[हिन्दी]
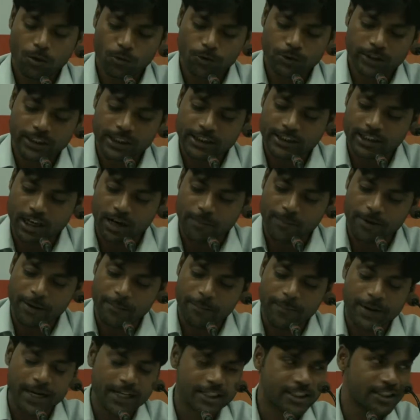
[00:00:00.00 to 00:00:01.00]
उसके सामने
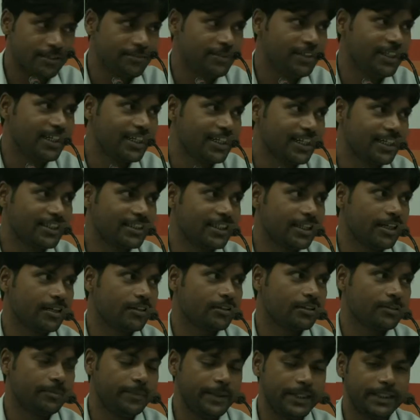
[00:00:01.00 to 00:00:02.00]
पैसे भी लिखे थे
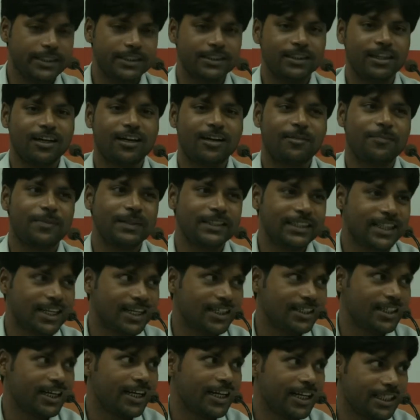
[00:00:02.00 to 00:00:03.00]
बीस हज़ार पंद्रह
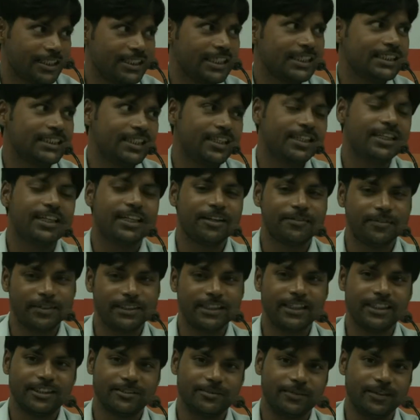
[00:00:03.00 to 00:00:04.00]
हज़ार ऐसे ऐसे लिखे भी
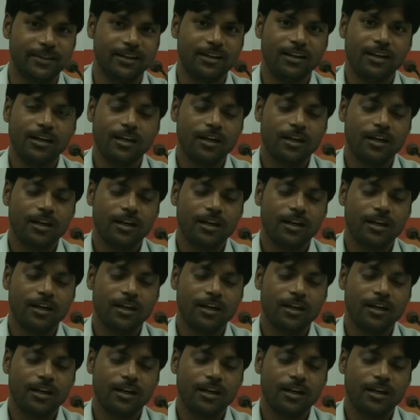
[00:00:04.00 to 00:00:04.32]
थे इस पर